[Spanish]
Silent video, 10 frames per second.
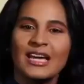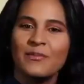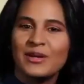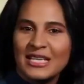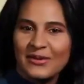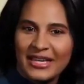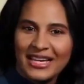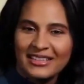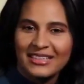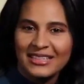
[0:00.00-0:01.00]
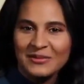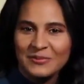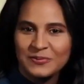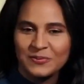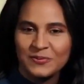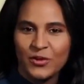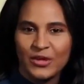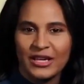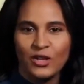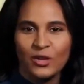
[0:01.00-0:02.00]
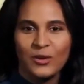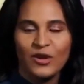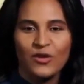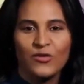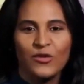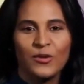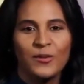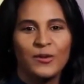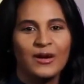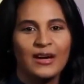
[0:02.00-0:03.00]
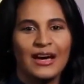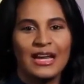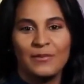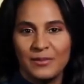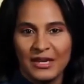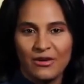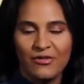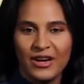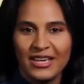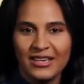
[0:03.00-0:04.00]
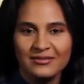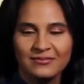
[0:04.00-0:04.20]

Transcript: que perseverante, porque no me conformo a la primera falla,